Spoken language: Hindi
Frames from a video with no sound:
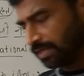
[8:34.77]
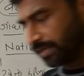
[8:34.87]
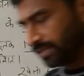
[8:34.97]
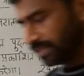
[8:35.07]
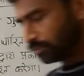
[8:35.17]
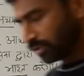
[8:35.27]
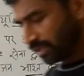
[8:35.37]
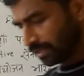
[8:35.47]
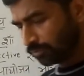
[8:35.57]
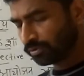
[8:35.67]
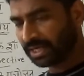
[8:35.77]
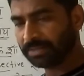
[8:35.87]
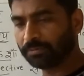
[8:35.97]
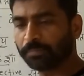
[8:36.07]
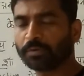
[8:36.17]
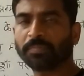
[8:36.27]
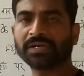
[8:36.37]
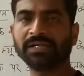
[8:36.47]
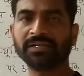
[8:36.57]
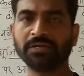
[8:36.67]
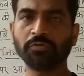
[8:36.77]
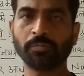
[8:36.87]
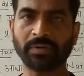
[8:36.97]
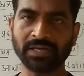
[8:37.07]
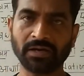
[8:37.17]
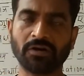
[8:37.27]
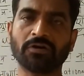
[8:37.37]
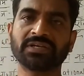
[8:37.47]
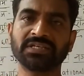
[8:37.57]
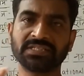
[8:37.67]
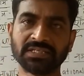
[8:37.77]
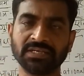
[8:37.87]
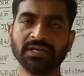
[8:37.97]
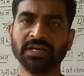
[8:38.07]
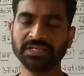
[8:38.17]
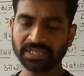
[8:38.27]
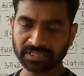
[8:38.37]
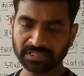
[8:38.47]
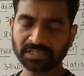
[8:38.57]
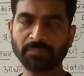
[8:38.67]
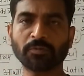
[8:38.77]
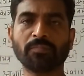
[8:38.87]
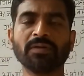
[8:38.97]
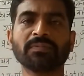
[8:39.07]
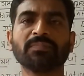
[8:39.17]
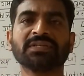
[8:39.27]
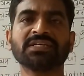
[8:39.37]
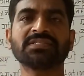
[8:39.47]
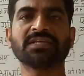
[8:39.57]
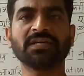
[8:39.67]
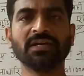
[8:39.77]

कि ये जो खेल हुआ है वो प्रॉपरली नहीं हो पाया और किसी टेक्निकल प्रॉब्लम की वजह से